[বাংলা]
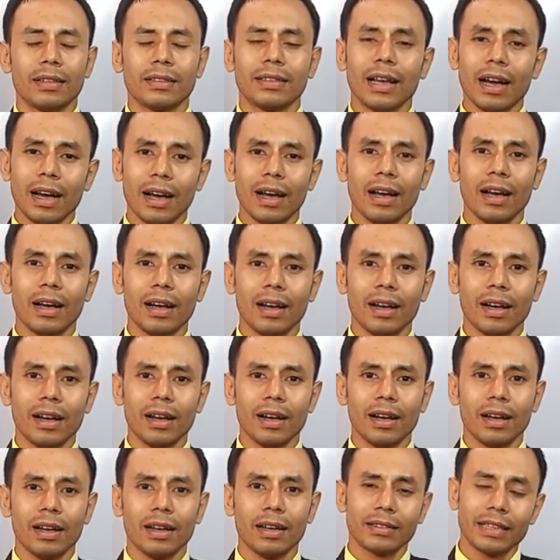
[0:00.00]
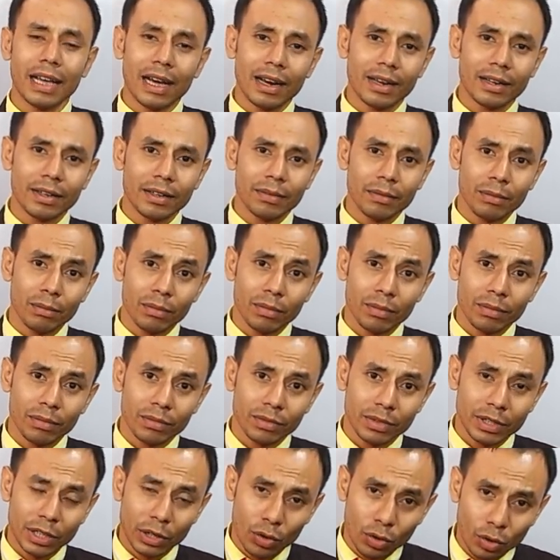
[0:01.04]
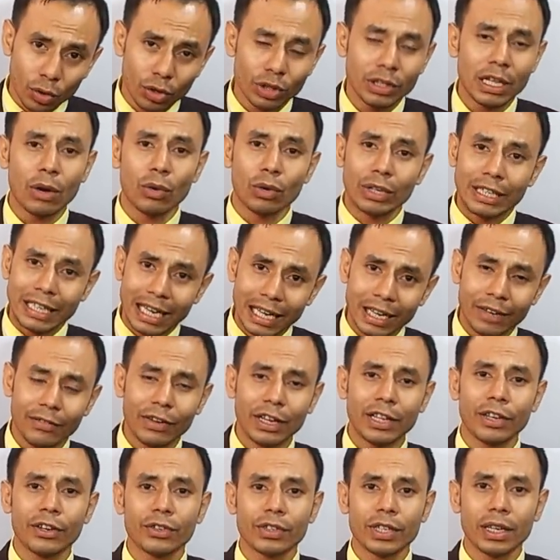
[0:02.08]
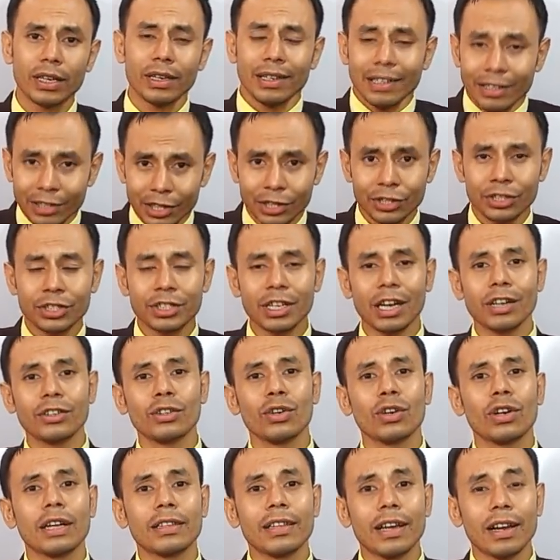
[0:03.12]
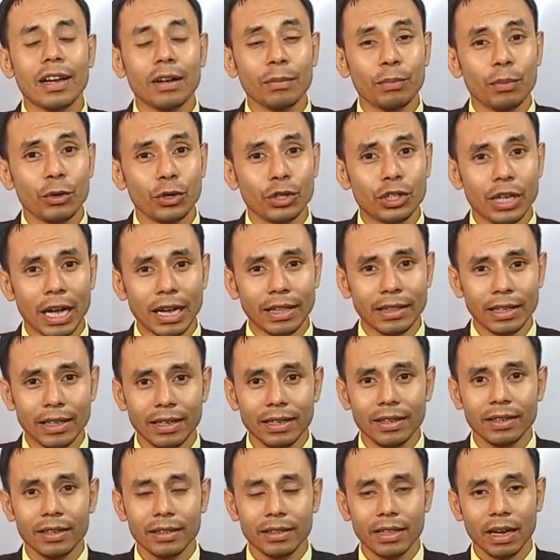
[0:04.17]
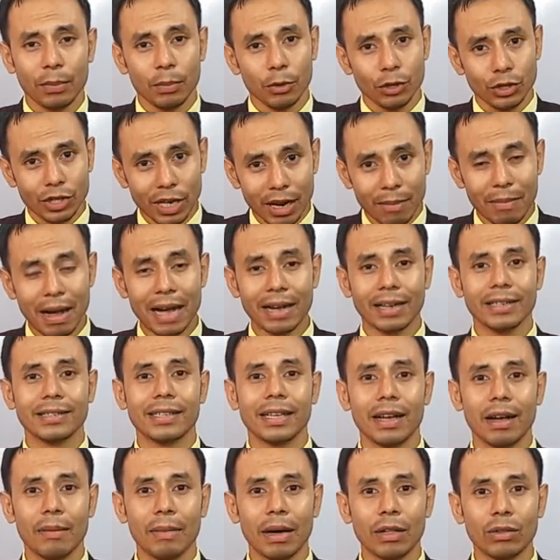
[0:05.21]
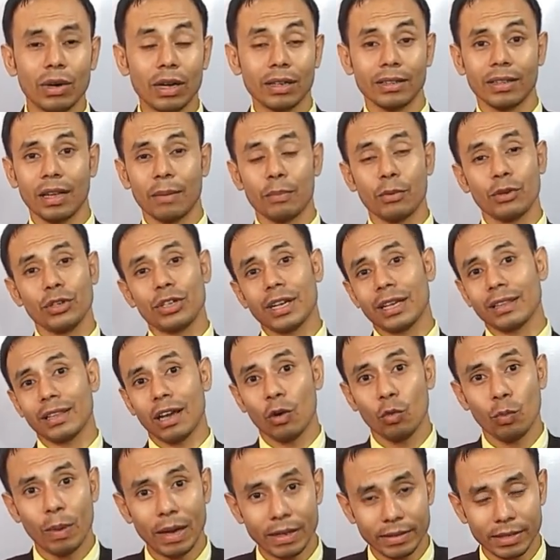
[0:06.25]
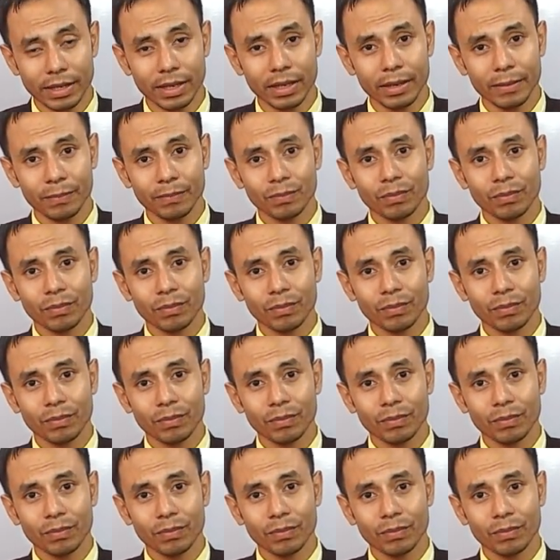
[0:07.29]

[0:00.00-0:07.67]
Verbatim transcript: তা তার যে কইনা ও ডেলিভারি গেছে ডিসচার্জর কা তারাং পয়সা নেই তা পয়সা মাগে সেগা মানুরাং তা পয়সা নাও পাছে